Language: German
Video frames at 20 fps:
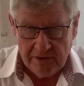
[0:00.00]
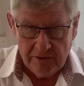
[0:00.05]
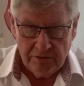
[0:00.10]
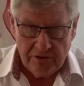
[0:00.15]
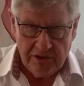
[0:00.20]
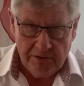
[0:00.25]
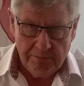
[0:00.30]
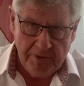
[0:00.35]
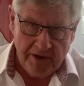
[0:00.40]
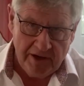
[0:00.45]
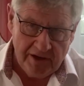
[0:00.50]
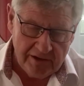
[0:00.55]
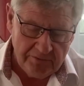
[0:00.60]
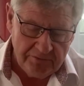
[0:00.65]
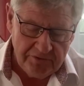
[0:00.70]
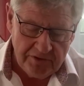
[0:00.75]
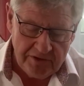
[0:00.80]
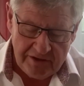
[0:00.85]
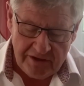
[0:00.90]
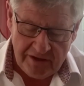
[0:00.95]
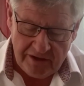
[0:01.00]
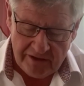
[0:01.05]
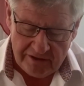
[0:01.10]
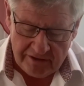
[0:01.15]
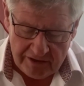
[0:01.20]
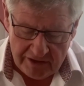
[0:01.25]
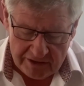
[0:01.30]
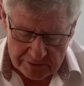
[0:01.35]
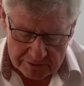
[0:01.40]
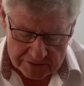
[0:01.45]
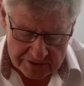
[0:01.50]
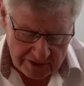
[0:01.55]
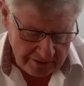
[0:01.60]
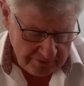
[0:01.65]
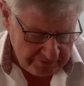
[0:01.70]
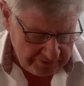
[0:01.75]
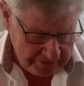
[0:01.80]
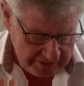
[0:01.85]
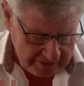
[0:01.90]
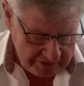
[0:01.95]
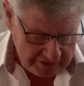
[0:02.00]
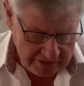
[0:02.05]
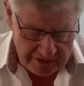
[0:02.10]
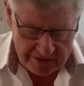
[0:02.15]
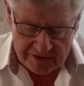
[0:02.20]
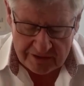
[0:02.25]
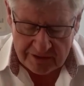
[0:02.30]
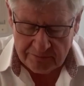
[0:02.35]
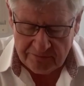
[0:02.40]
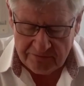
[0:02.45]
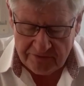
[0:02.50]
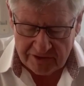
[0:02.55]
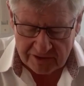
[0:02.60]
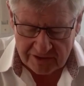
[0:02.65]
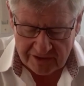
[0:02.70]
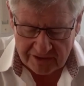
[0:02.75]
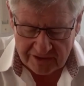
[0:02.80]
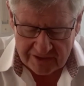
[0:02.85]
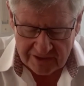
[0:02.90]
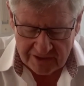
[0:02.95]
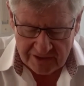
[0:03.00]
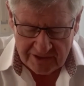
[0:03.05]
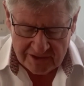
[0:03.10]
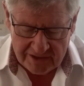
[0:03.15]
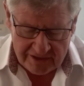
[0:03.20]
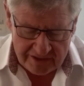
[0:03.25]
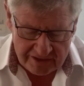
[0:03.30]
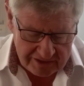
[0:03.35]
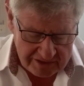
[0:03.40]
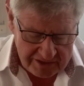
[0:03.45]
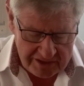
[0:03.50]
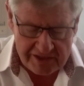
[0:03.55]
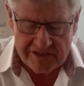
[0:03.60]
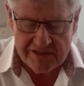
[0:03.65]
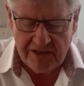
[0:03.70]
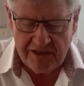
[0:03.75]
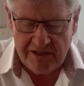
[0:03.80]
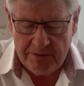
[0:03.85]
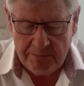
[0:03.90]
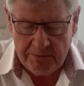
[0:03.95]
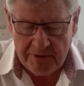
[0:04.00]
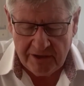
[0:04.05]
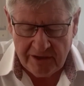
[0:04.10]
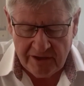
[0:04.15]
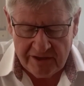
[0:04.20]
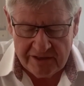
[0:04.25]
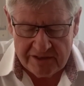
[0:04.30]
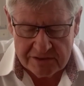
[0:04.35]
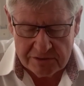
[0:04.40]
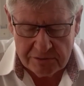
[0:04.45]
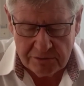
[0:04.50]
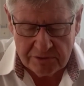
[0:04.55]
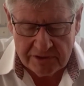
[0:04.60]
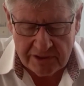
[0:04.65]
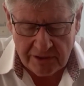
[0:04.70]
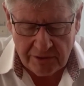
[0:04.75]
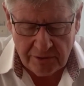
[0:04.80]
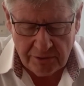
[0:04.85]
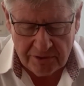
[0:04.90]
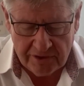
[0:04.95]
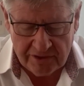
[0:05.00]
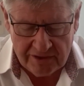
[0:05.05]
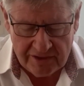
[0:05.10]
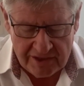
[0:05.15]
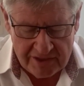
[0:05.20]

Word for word: Und ich bete für jeden, Jesus, hilf jedem wirklich in diese Liebe einzutauchen.